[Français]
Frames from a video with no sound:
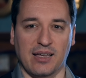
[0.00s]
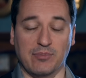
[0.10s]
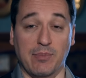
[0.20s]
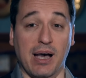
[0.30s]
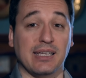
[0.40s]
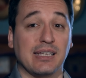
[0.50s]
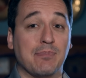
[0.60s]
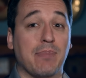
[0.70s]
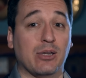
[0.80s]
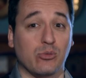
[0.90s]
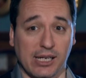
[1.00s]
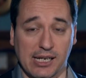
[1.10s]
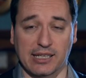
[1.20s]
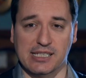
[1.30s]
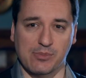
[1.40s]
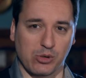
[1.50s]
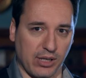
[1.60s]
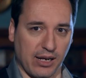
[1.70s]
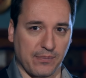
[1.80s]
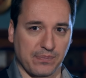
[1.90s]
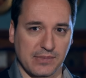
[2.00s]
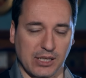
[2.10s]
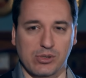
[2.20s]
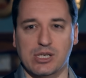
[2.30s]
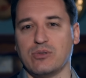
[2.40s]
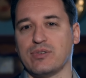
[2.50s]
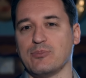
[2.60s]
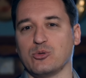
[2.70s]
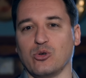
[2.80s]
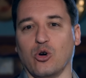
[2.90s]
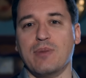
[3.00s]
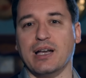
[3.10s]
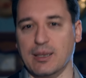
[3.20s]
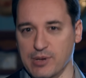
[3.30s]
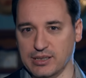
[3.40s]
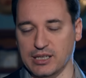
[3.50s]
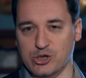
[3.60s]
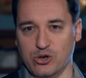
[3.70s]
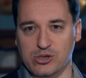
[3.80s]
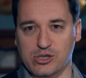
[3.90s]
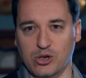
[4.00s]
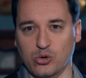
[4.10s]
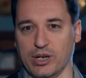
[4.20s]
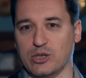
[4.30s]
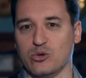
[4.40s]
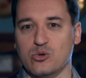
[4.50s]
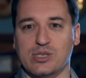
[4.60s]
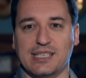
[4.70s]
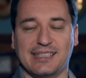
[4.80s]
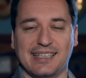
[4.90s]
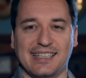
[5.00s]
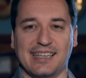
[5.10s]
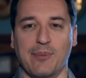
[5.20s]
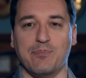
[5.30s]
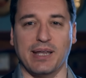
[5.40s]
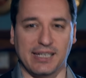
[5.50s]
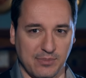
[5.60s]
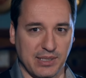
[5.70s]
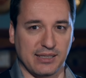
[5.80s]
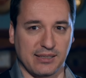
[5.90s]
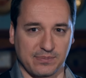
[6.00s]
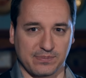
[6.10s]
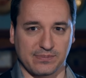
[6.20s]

Mais Marie n'est pas qu'une athlète exceptionnelle. C'est aussi une femme d'une remarquable intelligence dont la curiosité n'a pas de limite.